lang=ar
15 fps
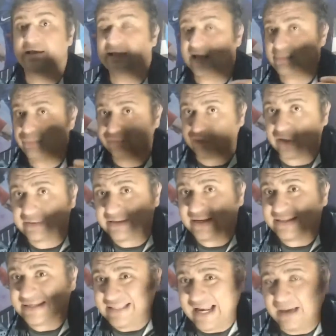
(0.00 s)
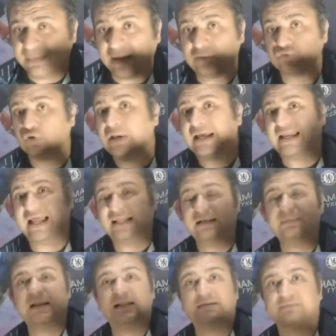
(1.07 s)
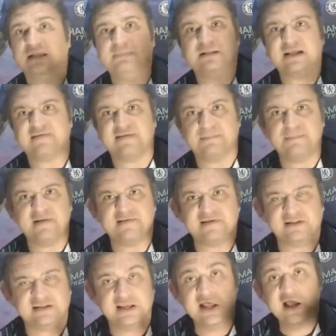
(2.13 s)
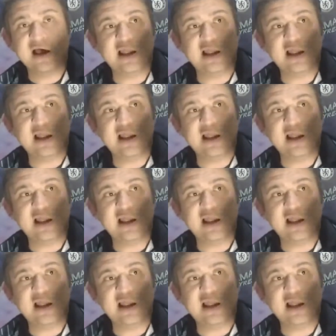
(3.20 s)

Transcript: يعني مفترض ان انت هتلعب على شغلك القديم اللي انت بتحب تكسب بيه السيتي